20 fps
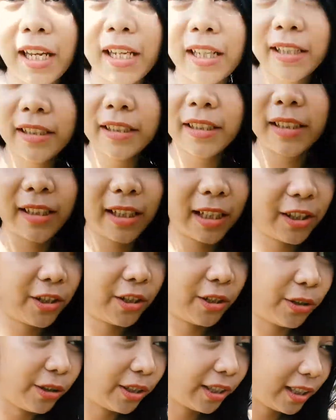end sa
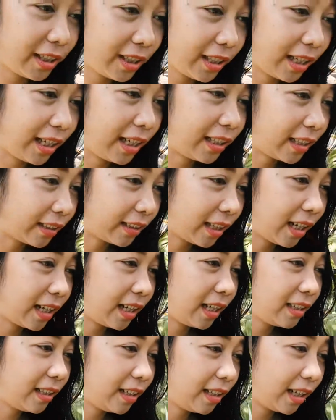session, kay
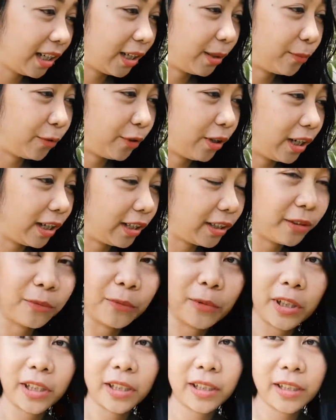tataka nila yung
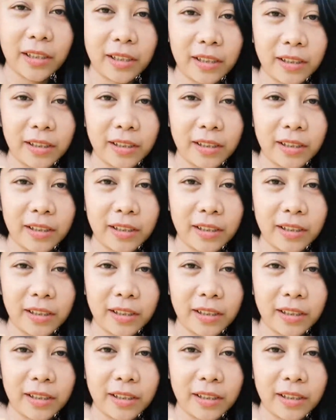artwork.